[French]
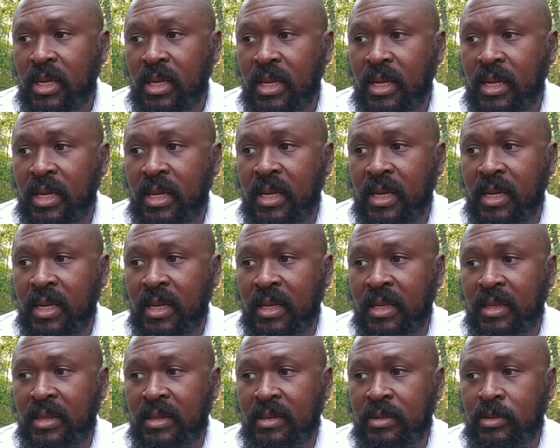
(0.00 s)

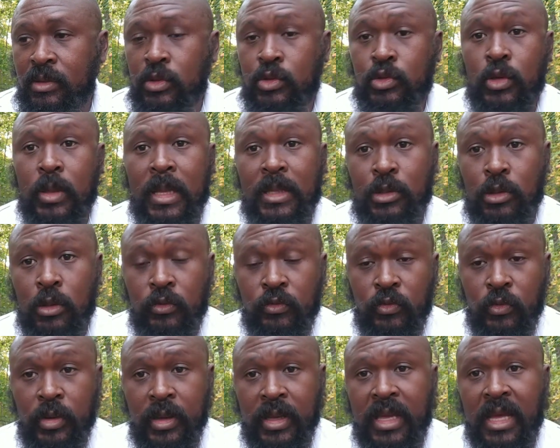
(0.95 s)
euh, de ce que les autres
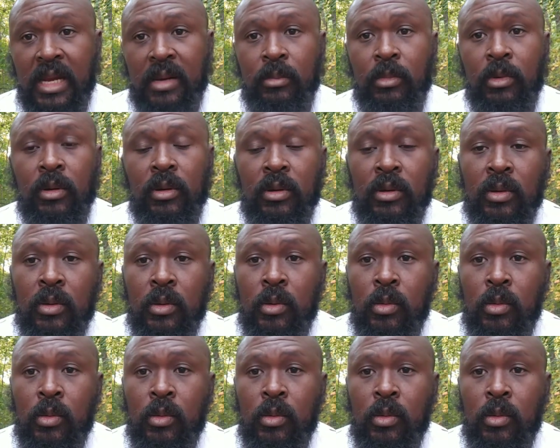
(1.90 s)
font également